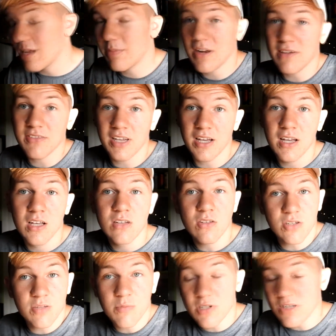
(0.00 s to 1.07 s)
naprawdę.
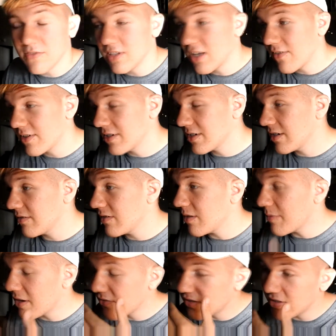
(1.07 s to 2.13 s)
To się może wydawać, że ja
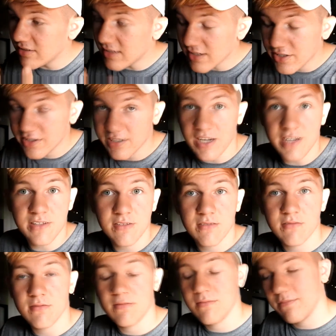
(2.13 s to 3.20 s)
miałem wtedy taki hejt,
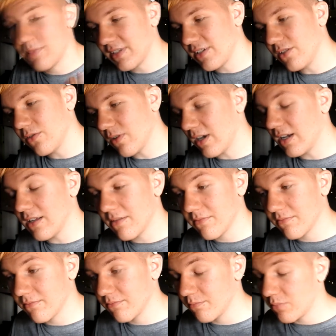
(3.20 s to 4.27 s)
bez kitu, ale
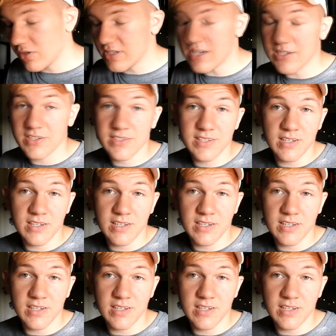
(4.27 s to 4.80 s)
po czasie